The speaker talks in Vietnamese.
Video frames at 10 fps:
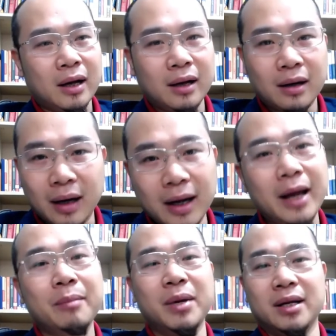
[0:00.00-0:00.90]
lắng
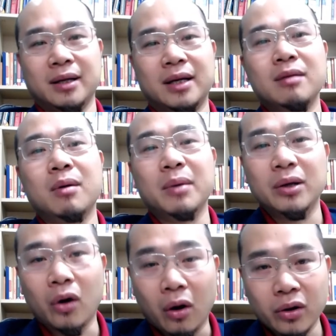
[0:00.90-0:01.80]
nghe mình, khi mà mình
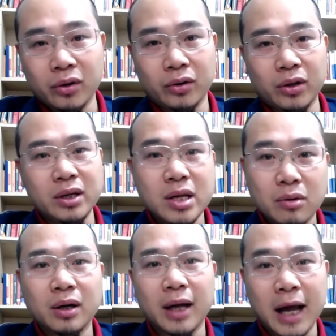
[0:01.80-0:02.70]
nói thì nhiều
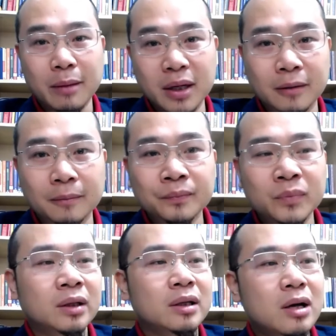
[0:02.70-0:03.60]
người nghe mình,
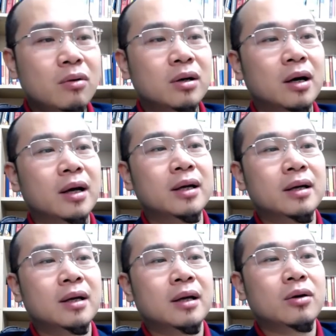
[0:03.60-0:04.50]
nhiều người
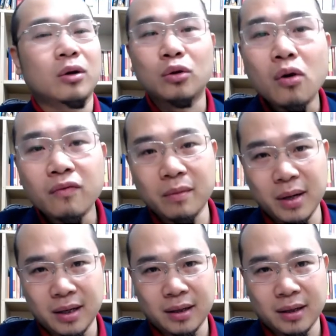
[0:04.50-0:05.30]
nói tốt về mình.